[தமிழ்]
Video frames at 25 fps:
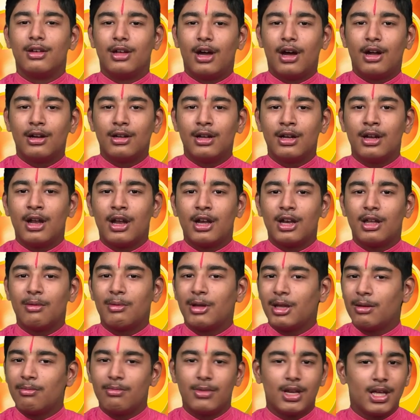
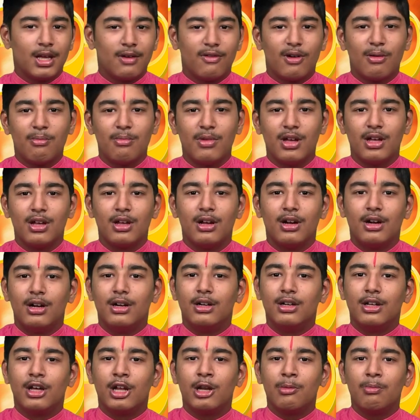ஞானானந்தமயம் தேவம்
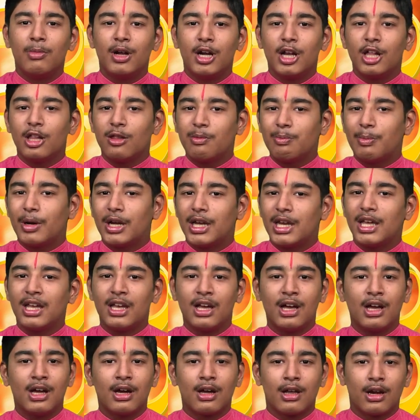நிர்மல
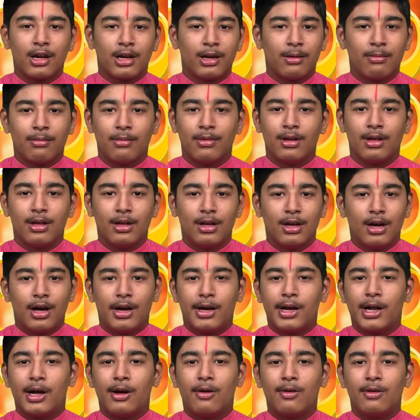கிரட்டம்
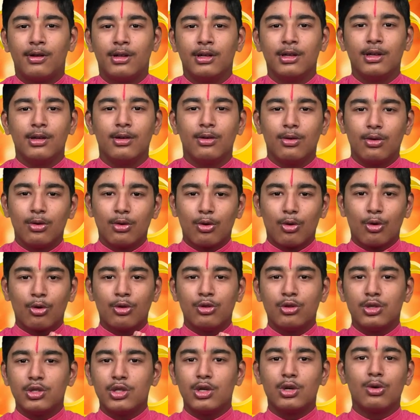அதாவது
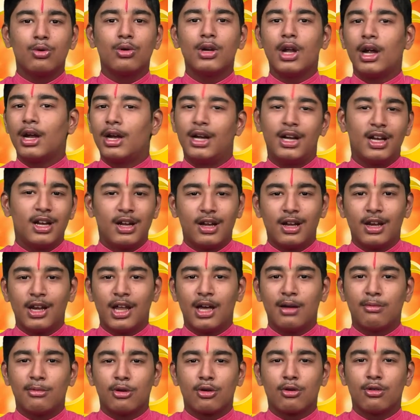கொஞ்சம் கூட அழுக்கு
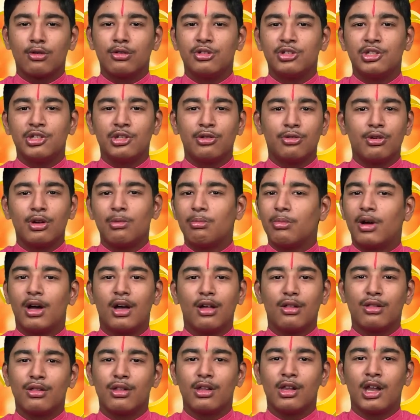இல்லாமல் கொஞ்சம் கூட
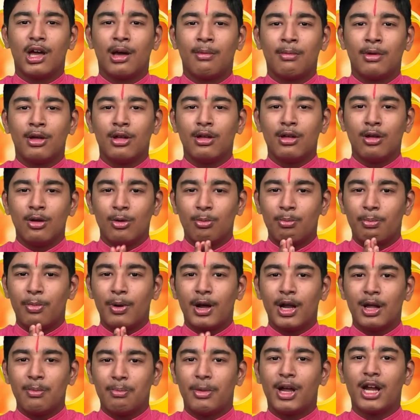மாசு இல்லாமல்
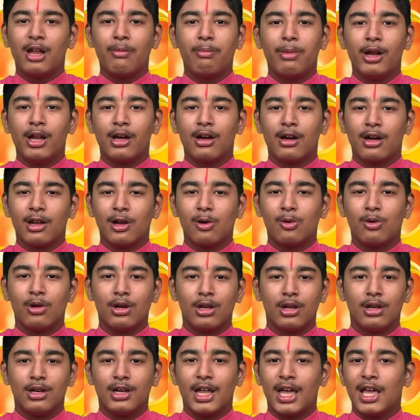ப பல பழக்கிற
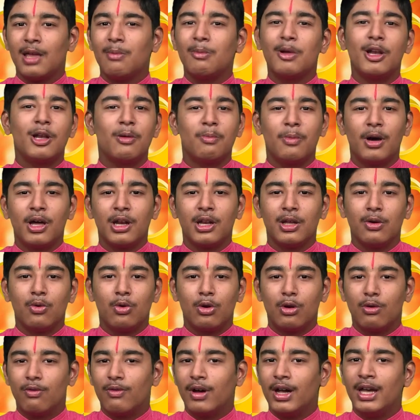ஒரு டைமண்ட் மாதிரி
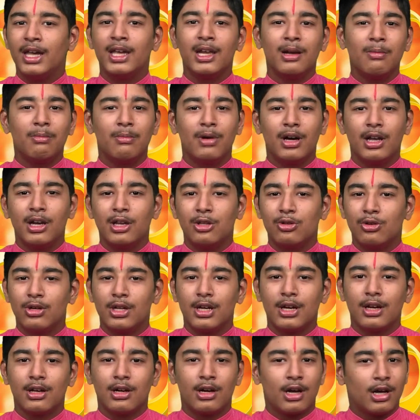ஒரு வைரம் மாதிரி
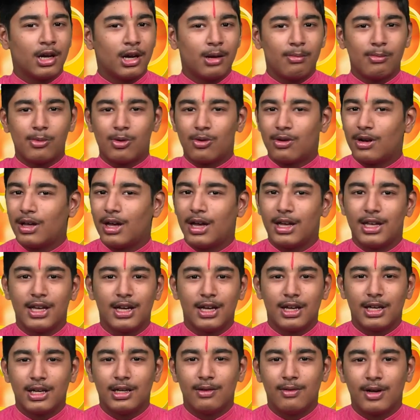ஜொலிக்கிறாராம் நம்மளோட
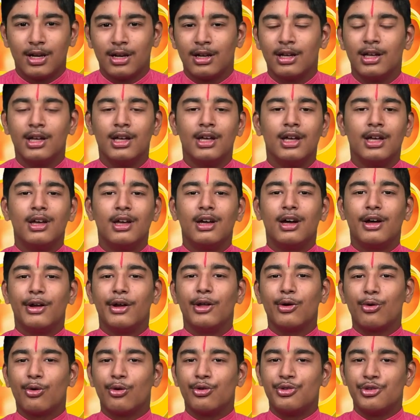ஹயகிரிவர்
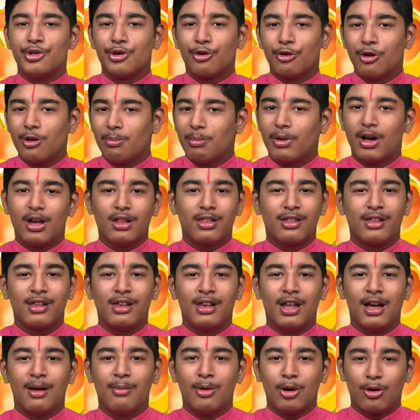அதனால் கொஞ்சம் கூட மாசு
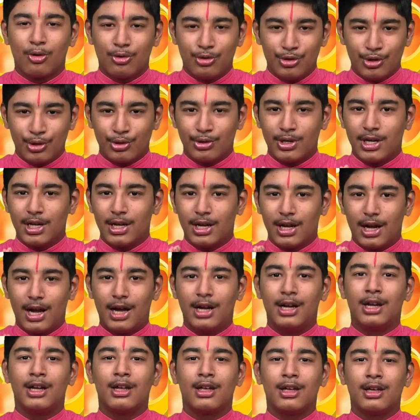இல்லாமல் கொஞ்சம் கூட
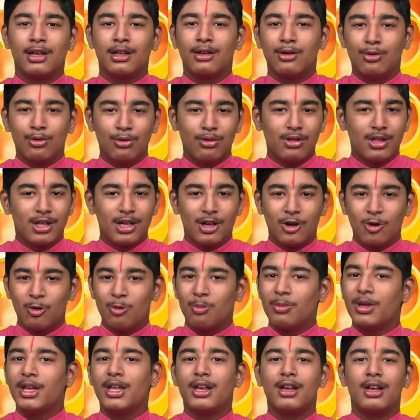அழுக்கு தூசி
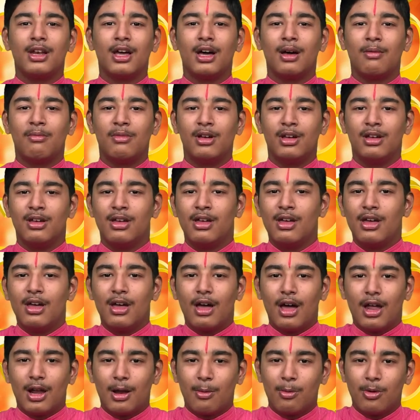எதுவுமே இல்லாமல்
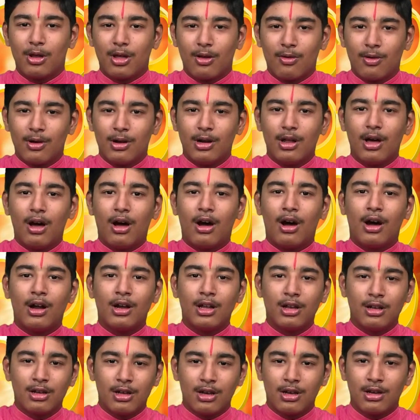நம்மளுக்கு வந்து
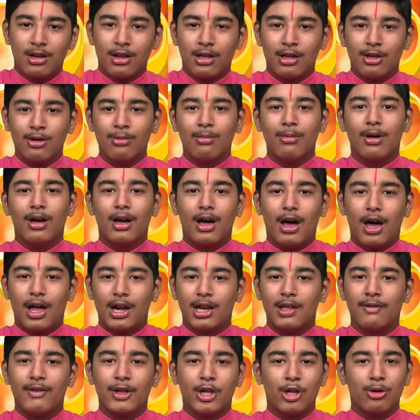ஆனந்தத்தையும்
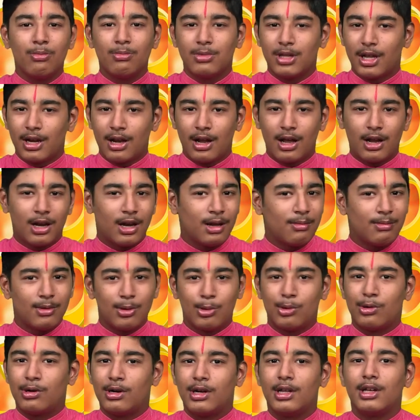அறிவையும் தராராம்
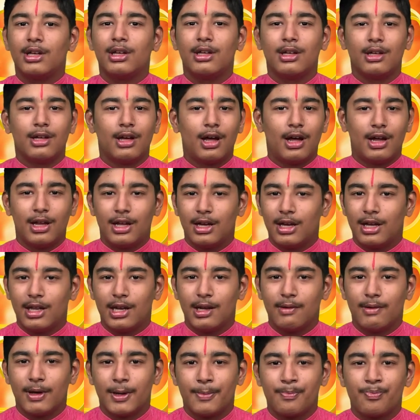நம்மளோட
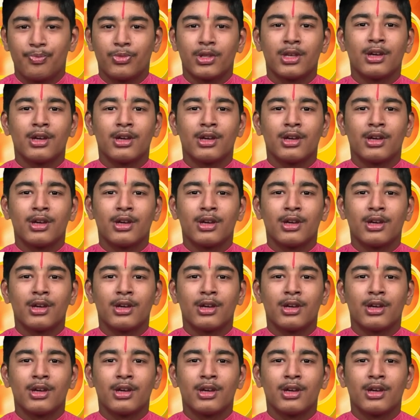ஹயக்ரீவர்